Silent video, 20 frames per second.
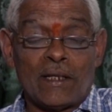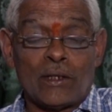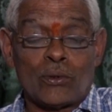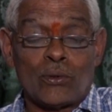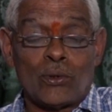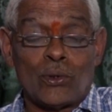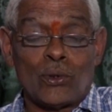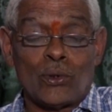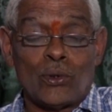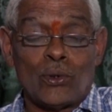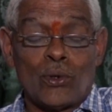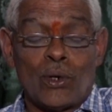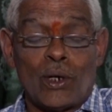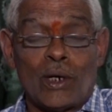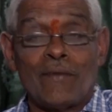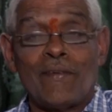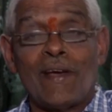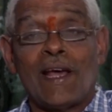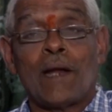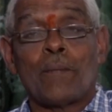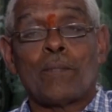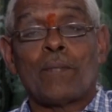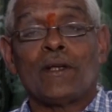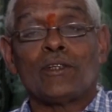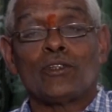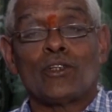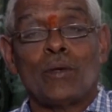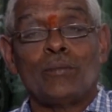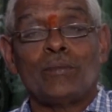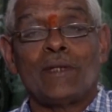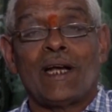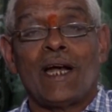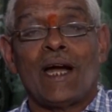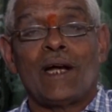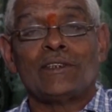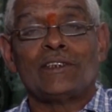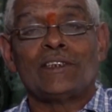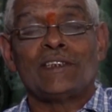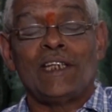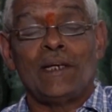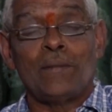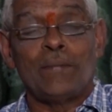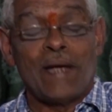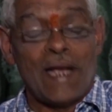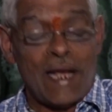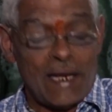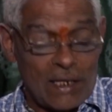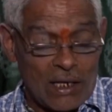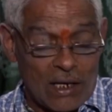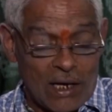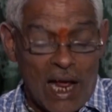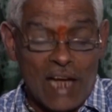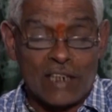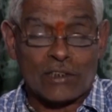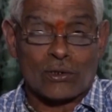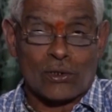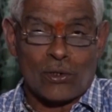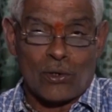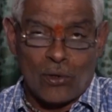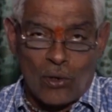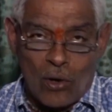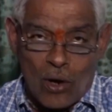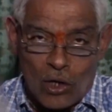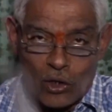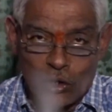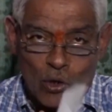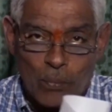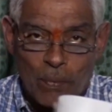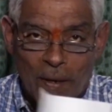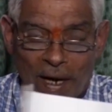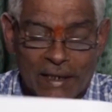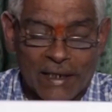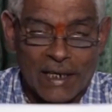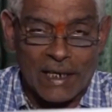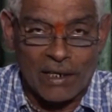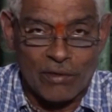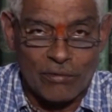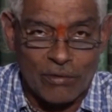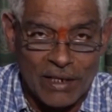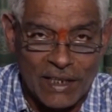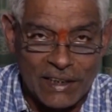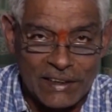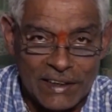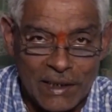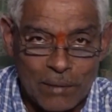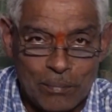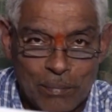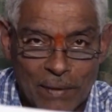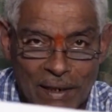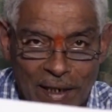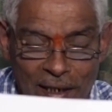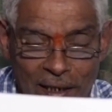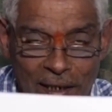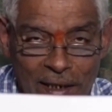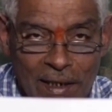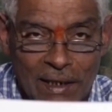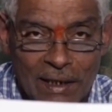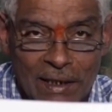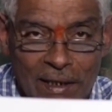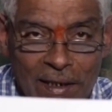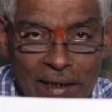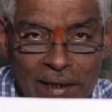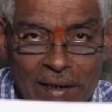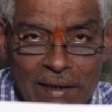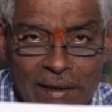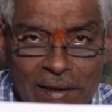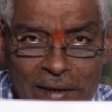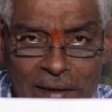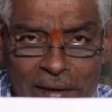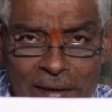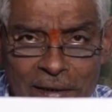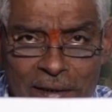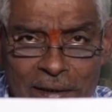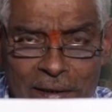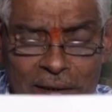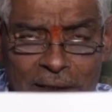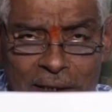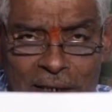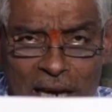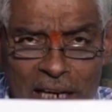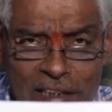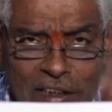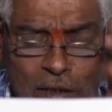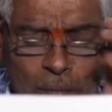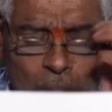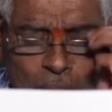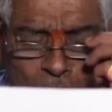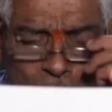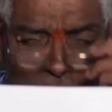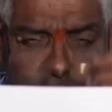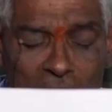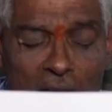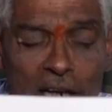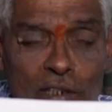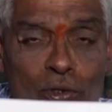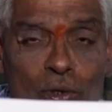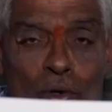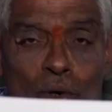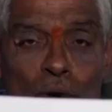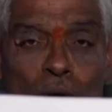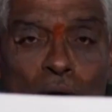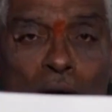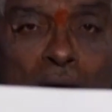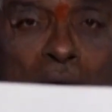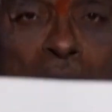పదకొండు రెండు వేల పద్దెనిమిది నాడు సిబిఐని రాష్ట్రంలో అడుగుపెట్టనివ్వనని చెప్పి రాష్ట్ర రాష్ట్రంలో